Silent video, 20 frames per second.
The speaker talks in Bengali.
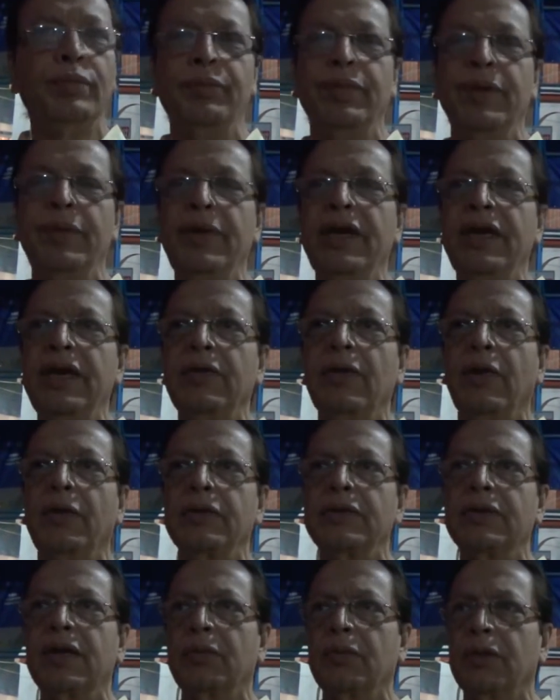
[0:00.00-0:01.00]
প্রিমিটিভ
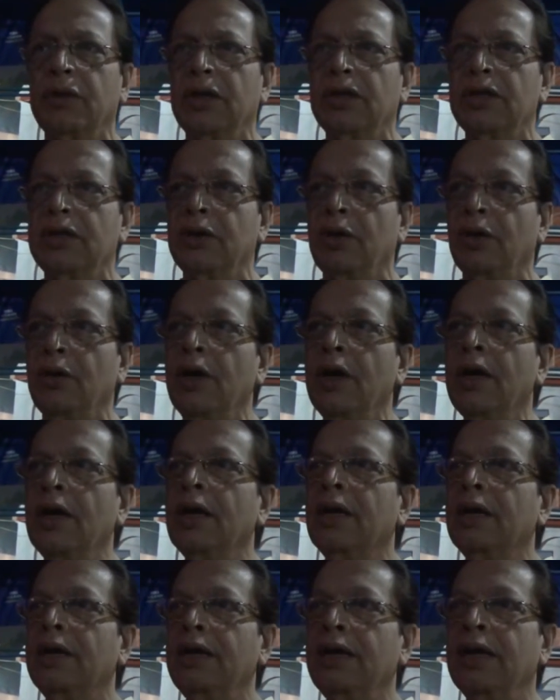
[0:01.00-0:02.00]
অবস্থার মধ্যে ছিল
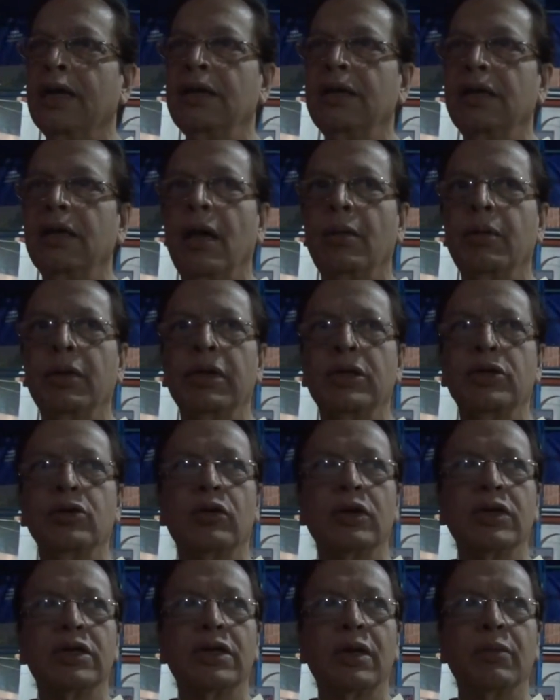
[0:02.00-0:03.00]
ধীরে ধীরে আমাদের
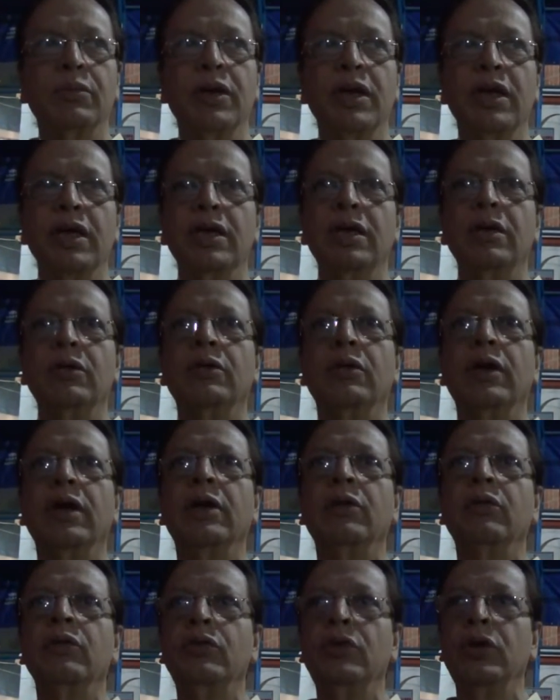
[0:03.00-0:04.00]
চোখের সামনেই
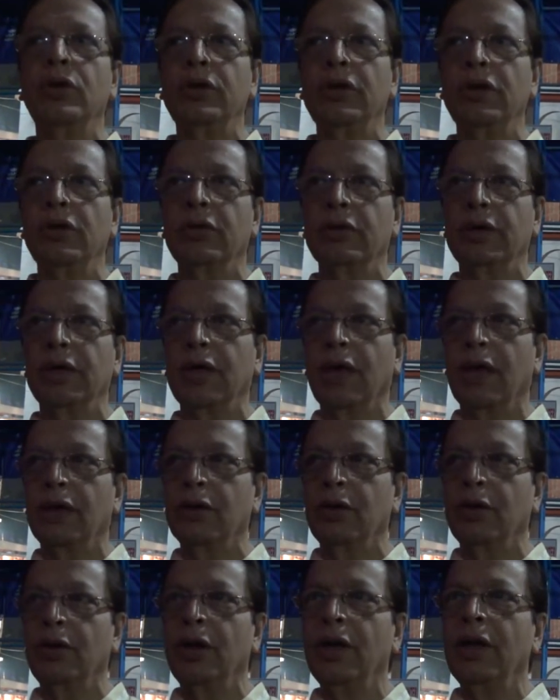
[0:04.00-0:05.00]
উন্নতি হতে
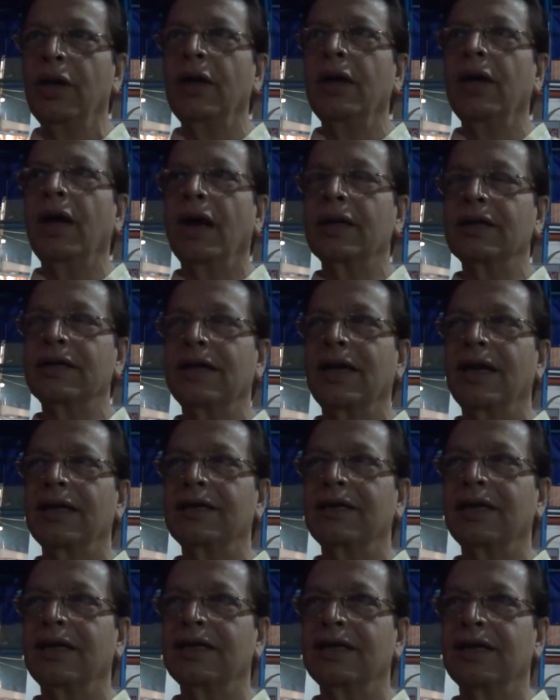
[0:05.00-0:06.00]
থাকলো আস্তে
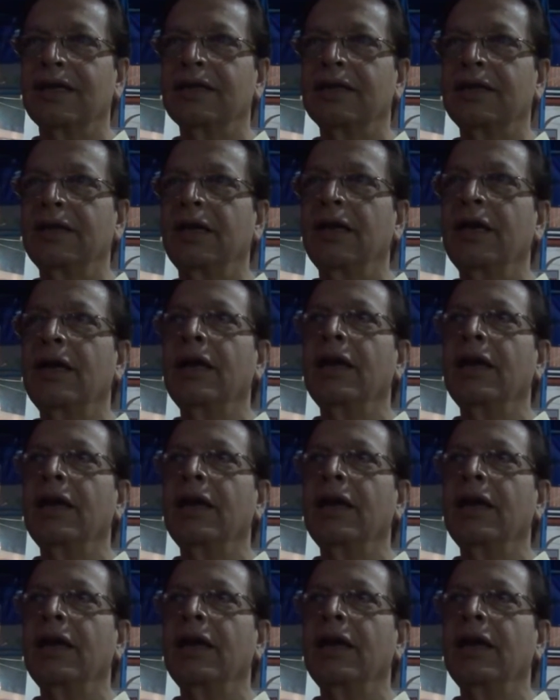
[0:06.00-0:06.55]
আস্তে আস্তে আস্তে